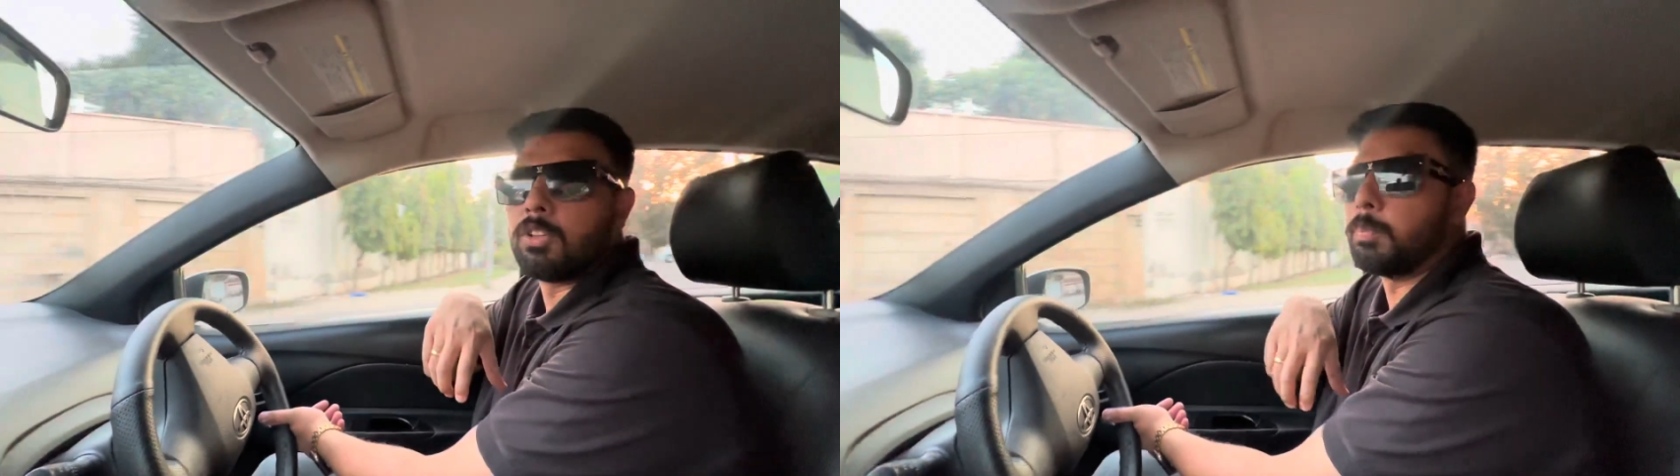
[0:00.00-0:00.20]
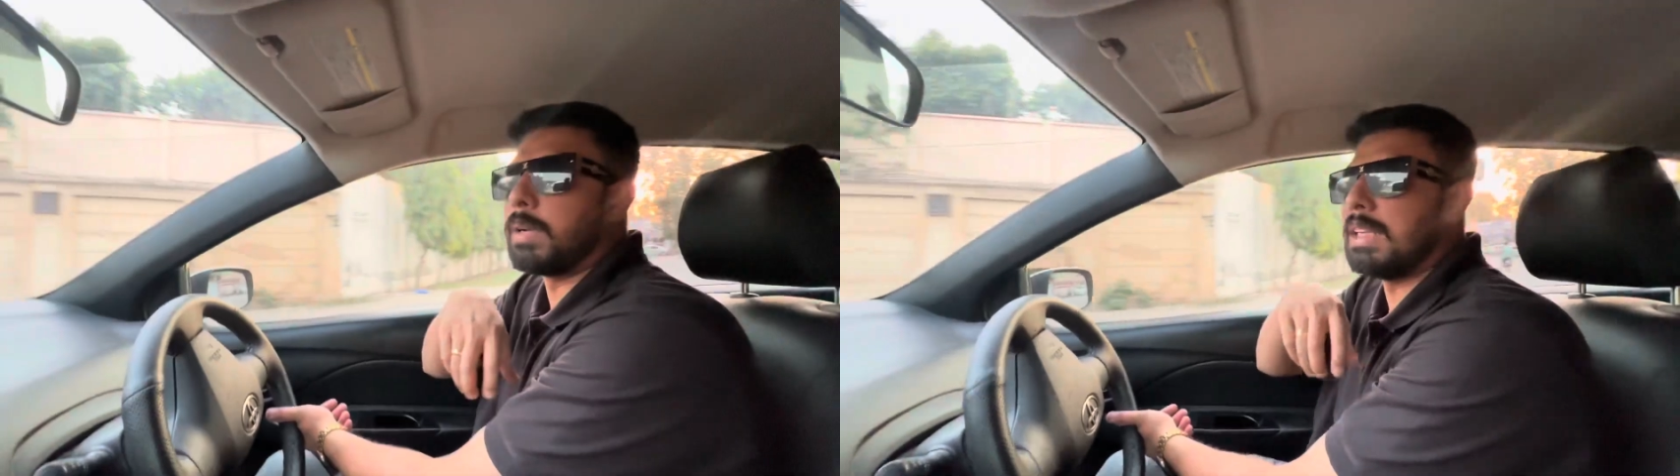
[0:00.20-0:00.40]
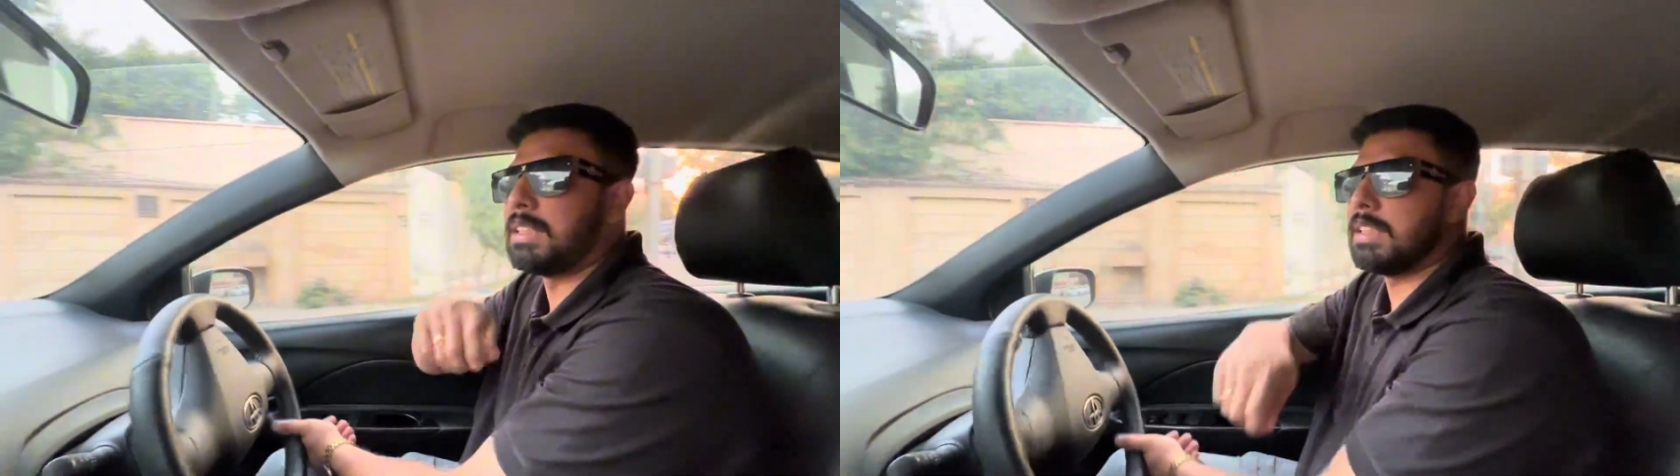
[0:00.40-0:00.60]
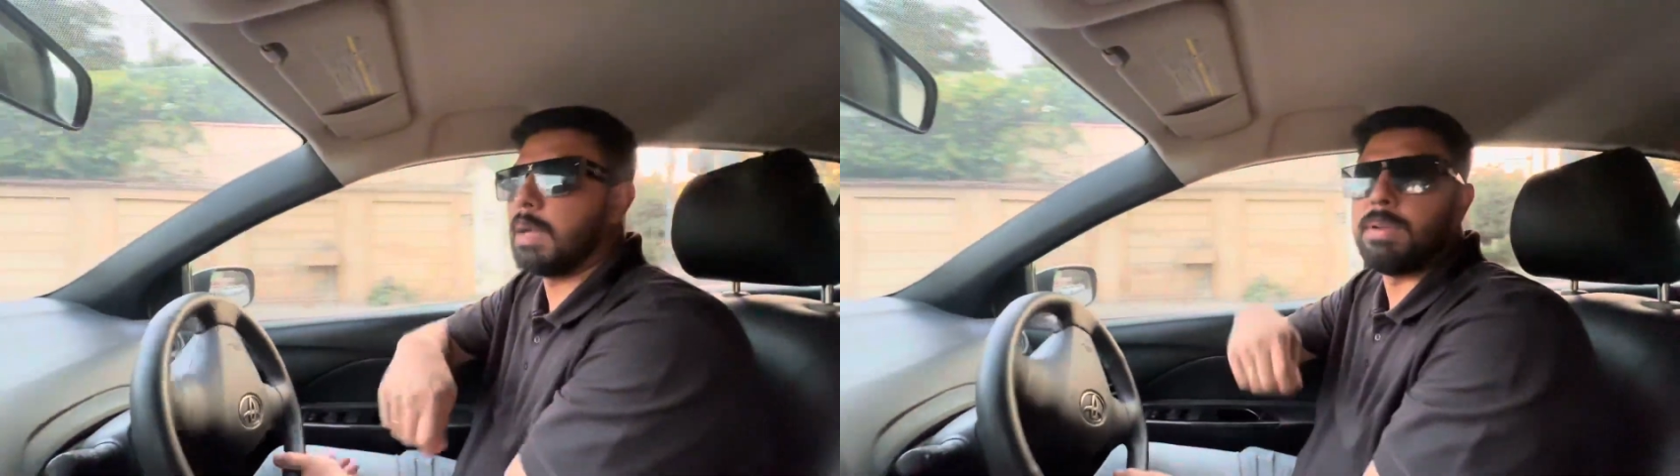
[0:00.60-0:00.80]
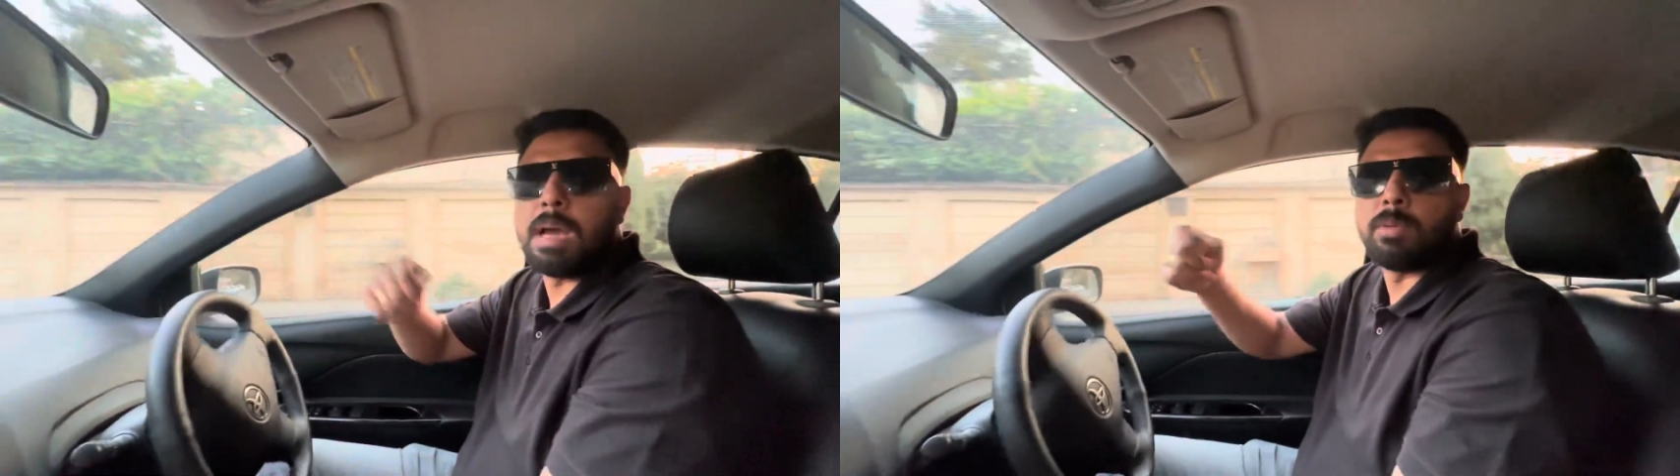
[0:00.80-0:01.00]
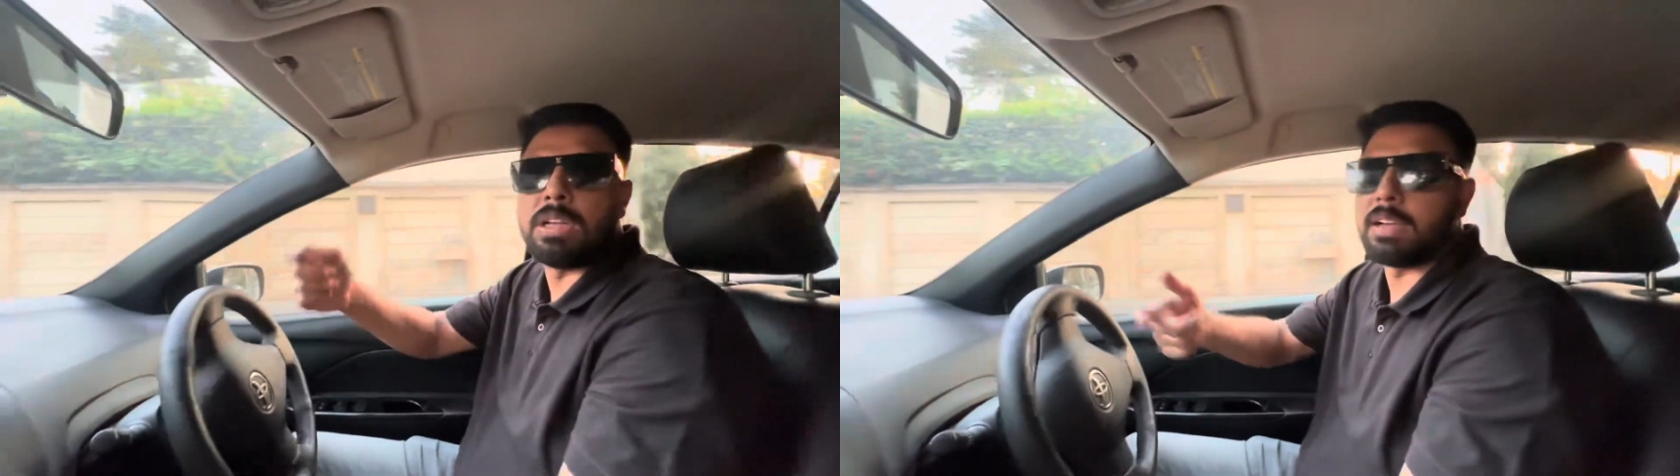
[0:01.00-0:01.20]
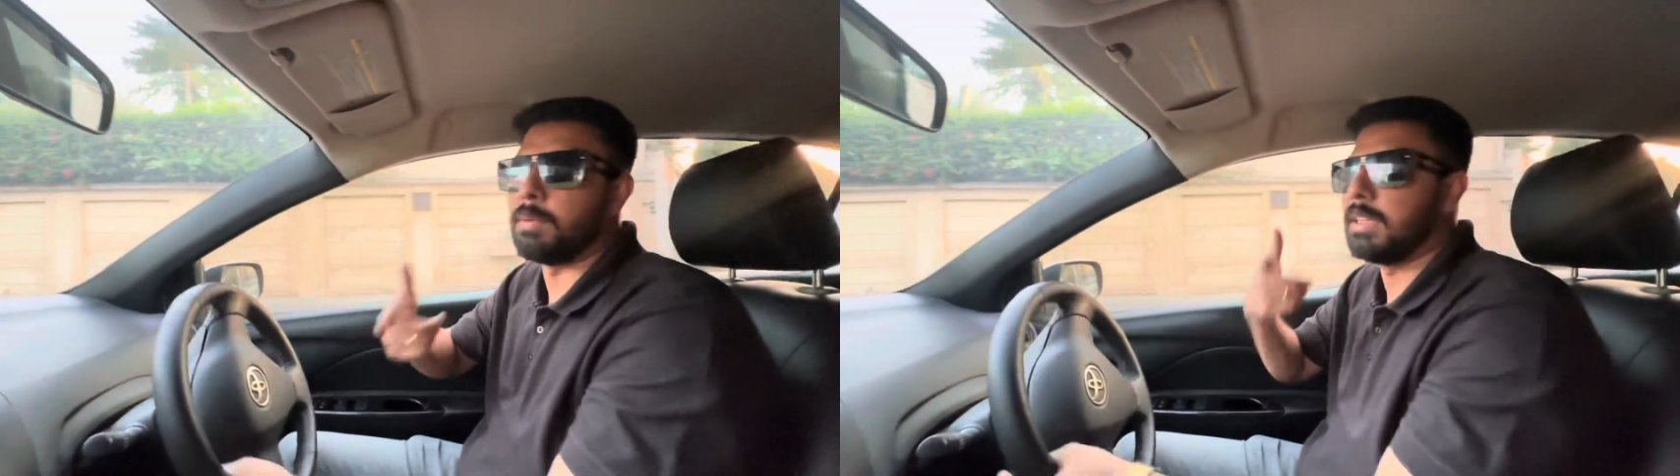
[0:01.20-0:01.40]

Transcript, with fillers: तो प्राइस इसकी अभी आपको जाके